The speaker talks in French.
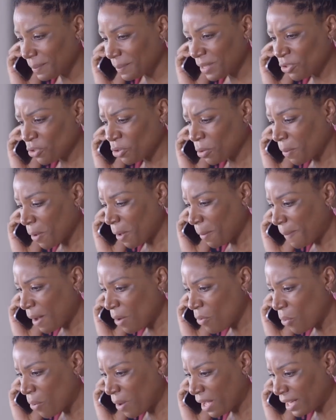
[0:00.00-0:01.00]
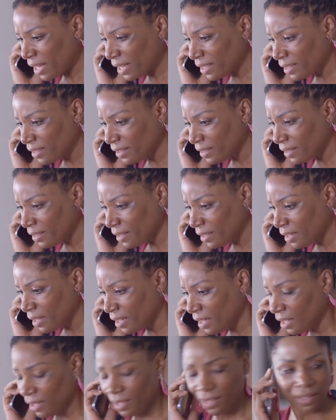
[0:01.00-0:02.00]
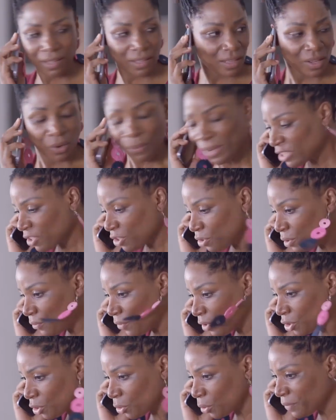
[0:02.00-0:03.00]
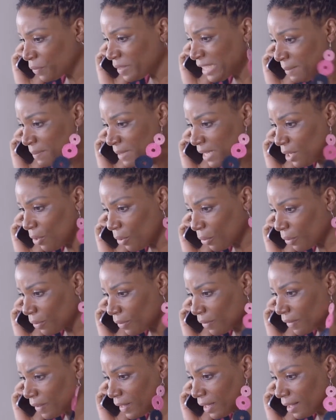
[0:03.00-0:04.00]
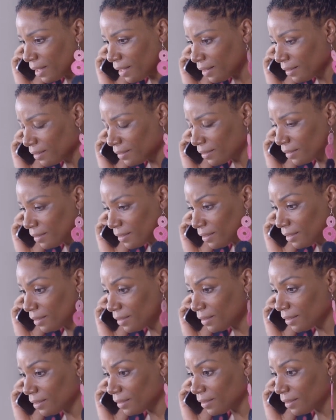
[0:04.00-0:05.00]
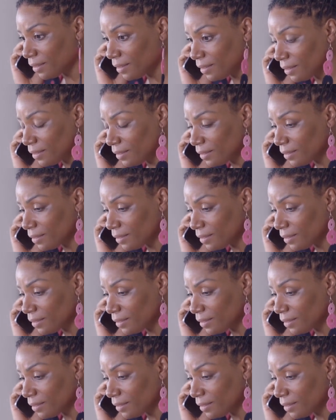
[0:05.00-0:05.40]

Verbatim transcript: Mais tu comprends pas ou quoi Où est-ce que tu veux que je trouve 10 000 Mais merde, toi